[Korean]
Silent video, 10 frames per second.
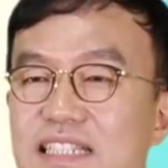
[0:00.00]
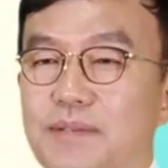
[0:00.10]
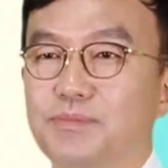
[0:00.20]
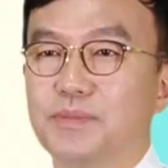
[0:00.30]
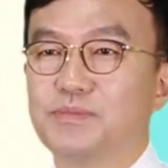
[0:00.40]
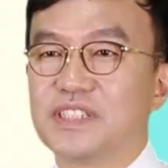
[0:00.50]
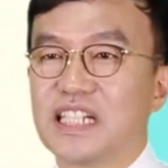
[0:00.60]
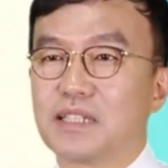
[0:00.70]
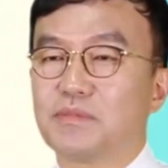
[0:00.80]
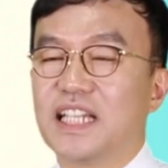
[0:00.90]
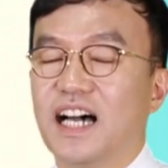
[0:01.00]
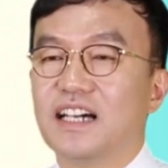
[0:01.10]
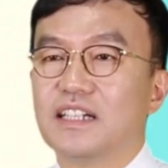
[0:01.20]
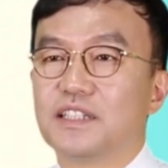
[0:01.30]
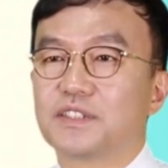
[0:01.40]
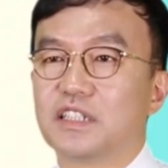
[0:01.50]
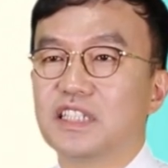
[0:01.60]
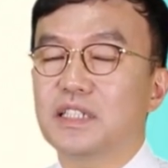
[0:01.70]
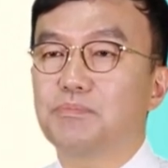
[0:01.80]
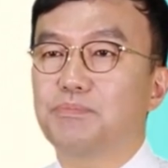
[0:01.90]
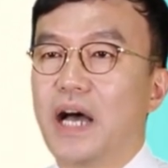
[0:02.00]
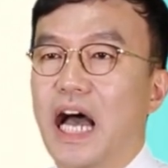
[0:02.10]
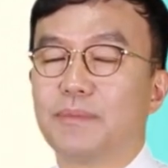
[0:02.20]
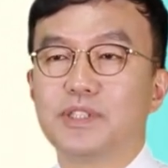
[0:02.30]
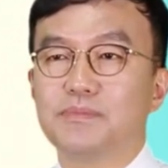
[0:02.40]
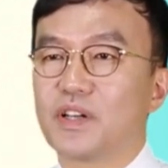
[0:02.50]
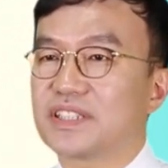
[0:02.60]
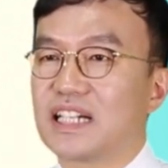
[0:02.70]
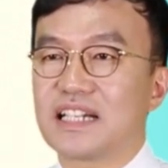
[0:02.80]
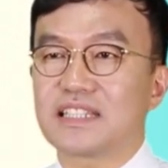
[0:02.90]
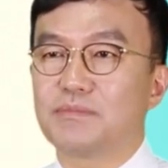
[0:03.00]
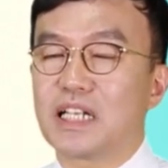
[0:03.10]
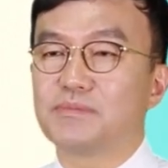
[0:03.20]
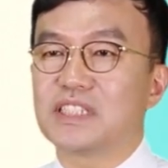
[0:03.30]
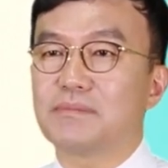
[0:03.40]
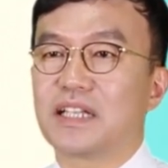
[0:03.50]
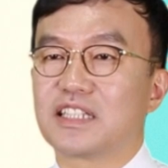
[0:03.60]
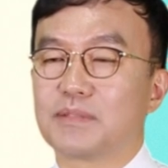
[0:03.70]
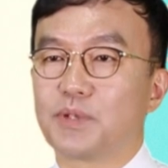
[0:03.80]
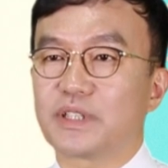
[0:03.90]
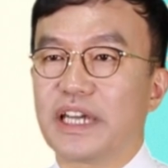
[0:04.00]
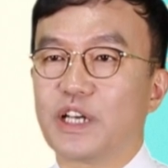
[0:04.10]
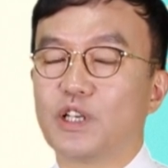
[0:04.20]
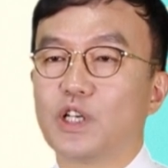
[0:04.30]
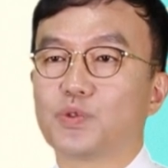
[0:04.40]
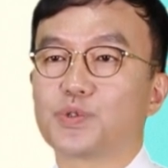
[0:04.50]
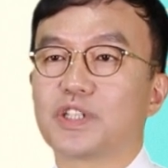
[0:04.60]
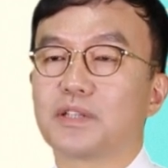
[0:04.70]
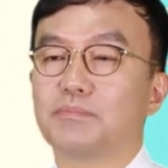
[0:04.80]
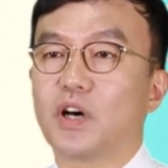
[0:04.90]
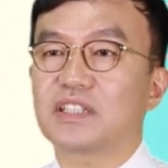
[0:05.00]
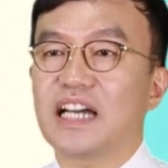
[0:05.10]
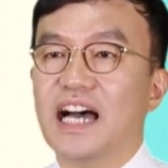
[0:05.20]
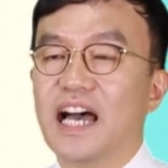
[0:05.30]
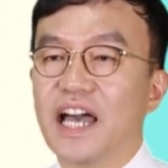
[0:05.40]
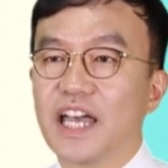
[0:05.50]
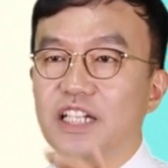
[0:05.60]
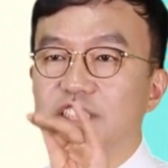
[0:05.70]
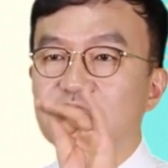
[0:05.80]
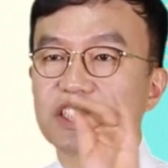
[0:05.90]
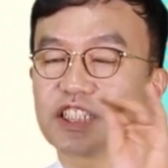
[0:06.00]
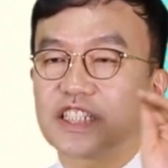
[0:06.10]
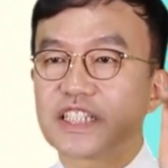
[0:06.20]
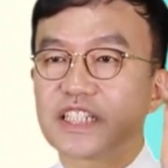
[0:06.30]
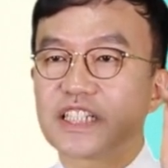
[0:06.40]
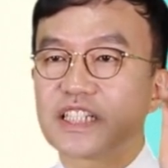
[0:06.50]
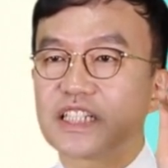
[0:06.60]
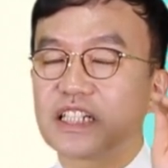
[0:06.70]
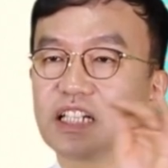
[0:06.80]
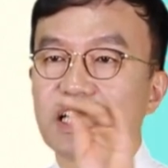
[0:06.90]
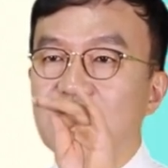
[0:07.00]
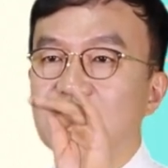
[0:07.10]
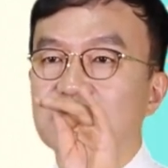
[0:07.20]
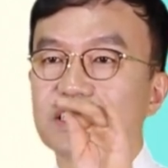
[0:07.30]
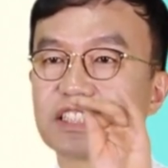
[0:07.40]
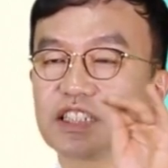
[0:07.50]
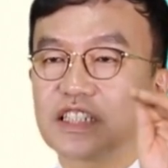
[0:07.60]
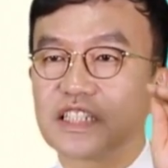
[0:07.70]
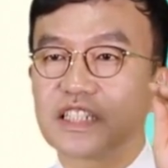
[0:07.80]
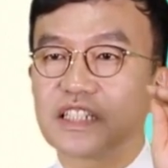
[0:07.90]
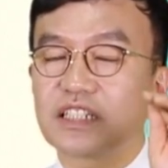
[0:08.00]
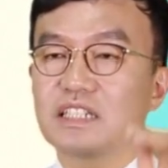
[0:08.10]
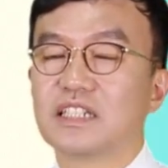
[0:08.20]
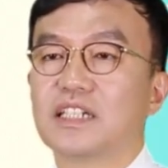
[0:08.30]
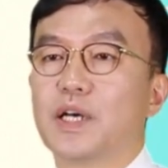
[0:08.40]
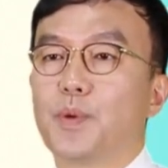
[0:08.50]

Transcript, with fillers: 3번 문장입니다. 저는 밥을 먹지 않았습니다. 문장 만들어 볼게요. 우선 먹다, 칠, 칠.